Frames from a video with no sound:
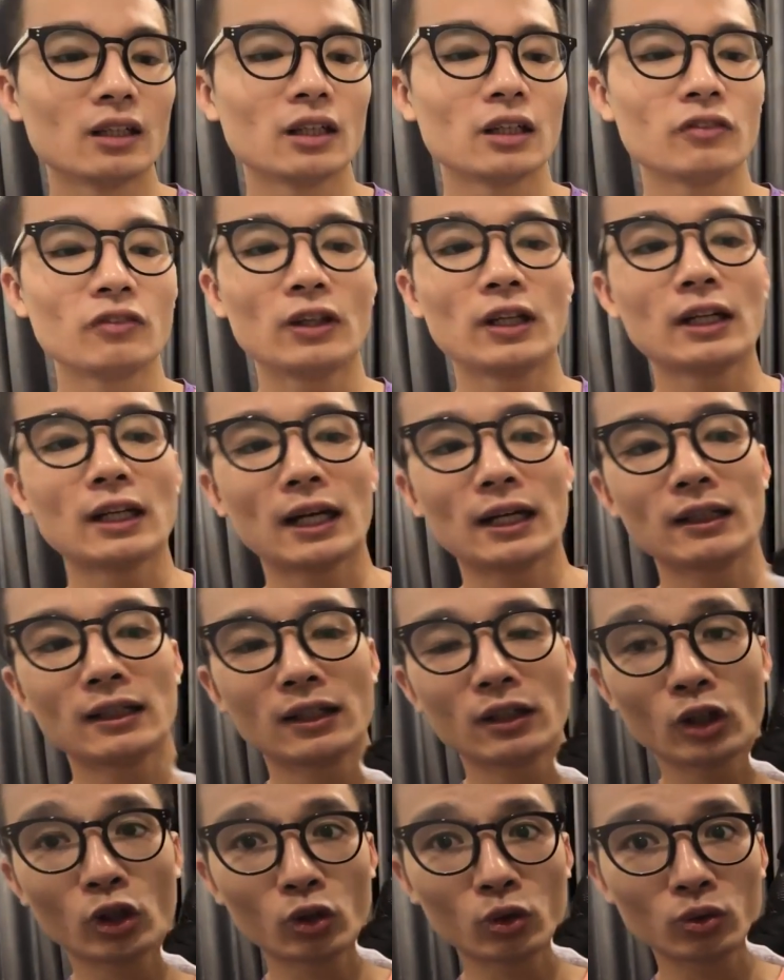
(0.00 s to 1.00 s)
cái phần cạnh
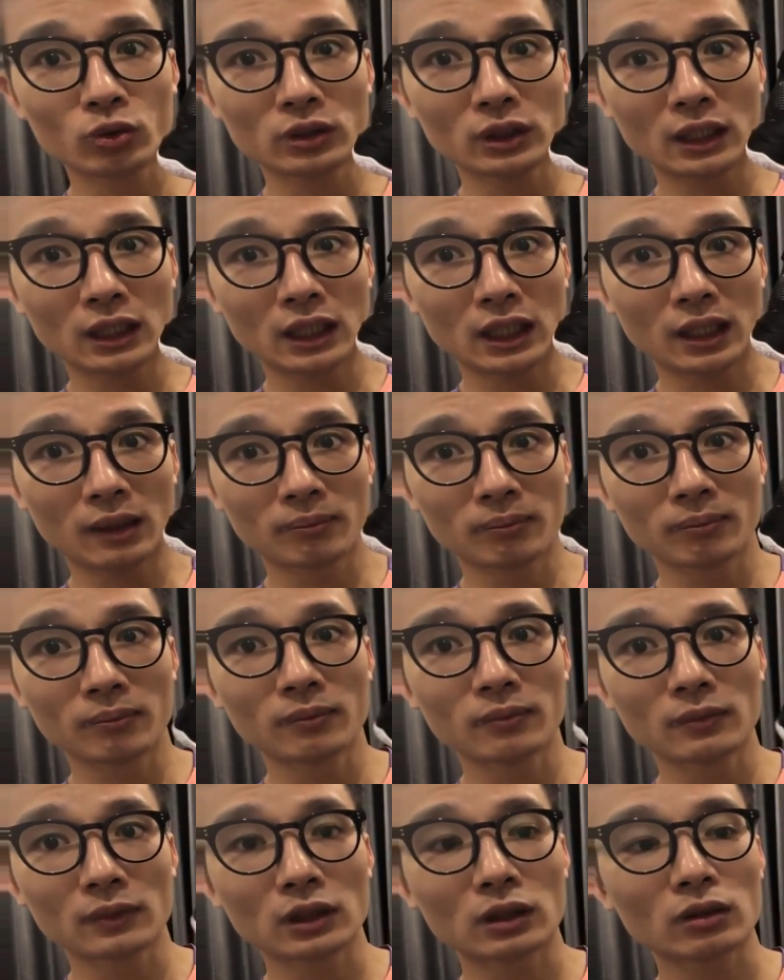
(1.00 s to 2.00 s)
này nó cũng sẽ
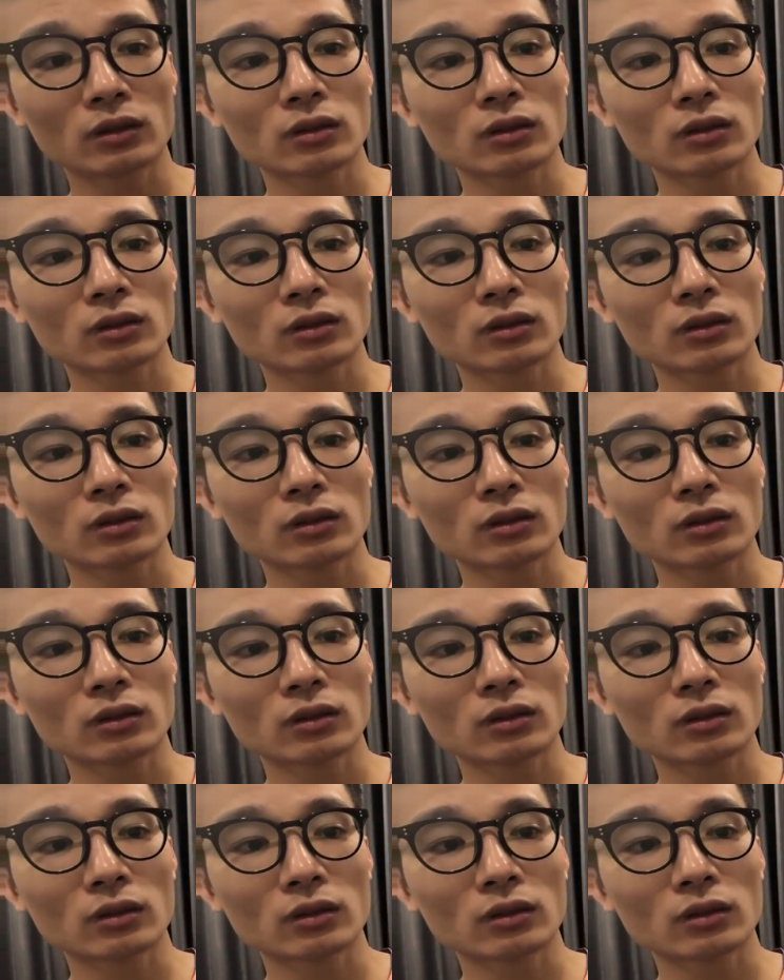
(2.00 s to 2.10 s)
làm